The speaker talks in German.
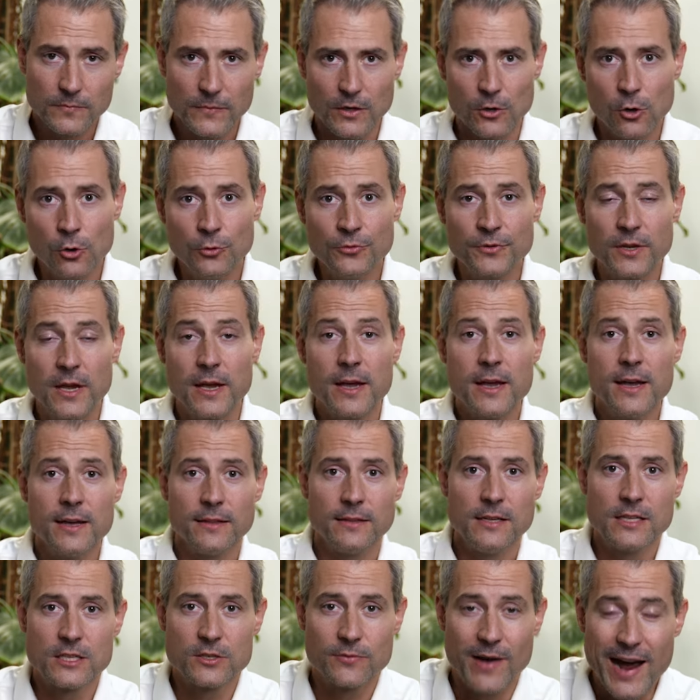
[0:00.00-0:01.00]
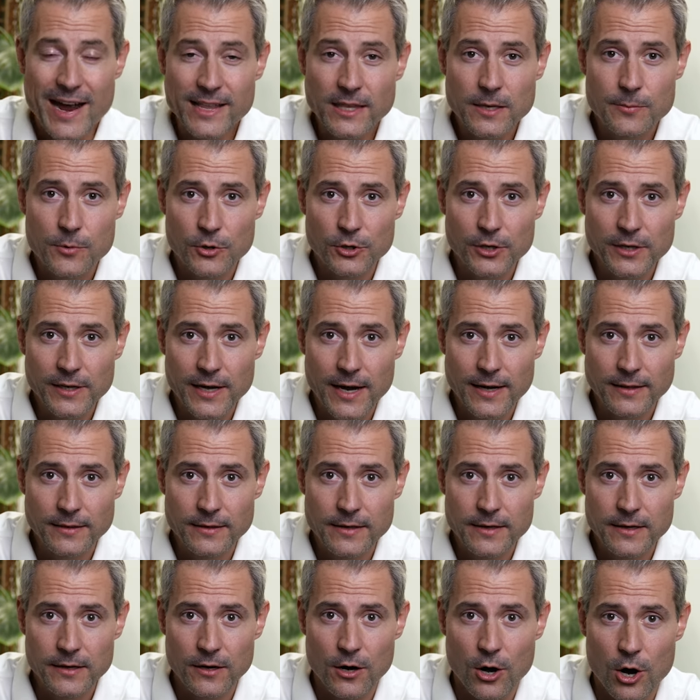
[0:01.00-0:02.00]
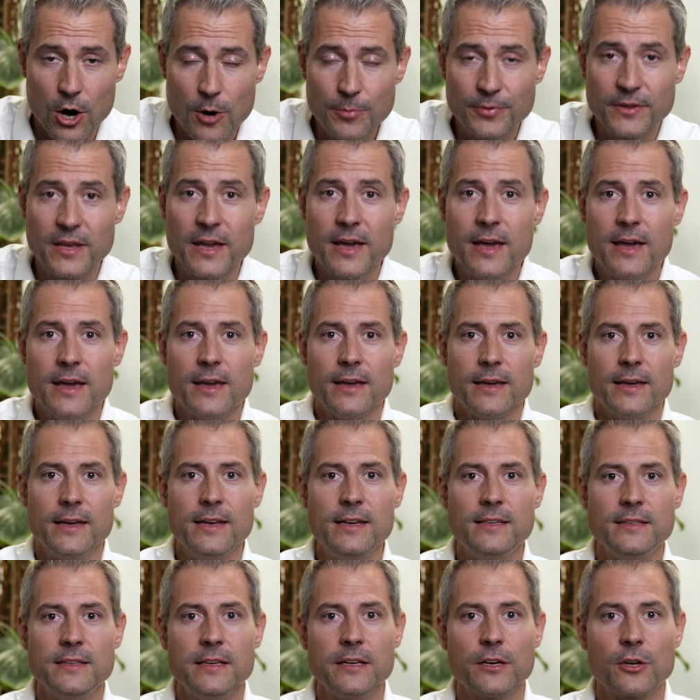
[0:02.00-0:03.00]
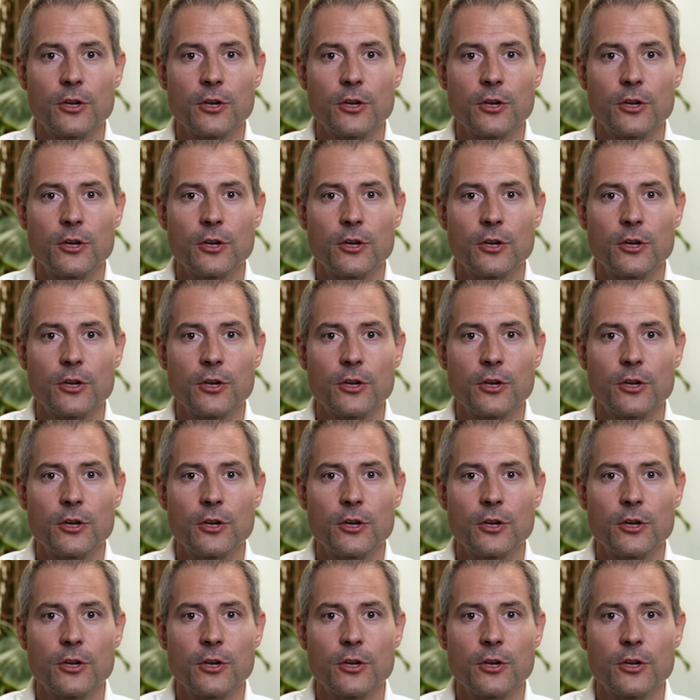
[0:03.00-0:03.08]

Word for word: Und die zweite Möglichkeit, die ihr habt, ist, ihr